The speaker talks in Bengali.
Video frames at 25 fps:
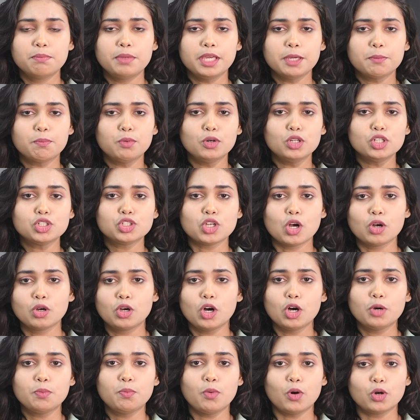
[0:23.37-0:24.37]
বিপুল
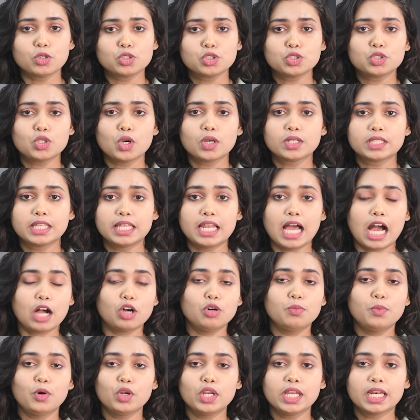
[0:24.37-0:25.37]
সংখ্যক পর্যটকদের
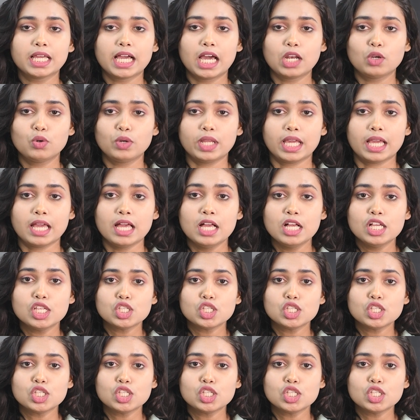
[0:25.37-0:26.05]
আগমনের কারণে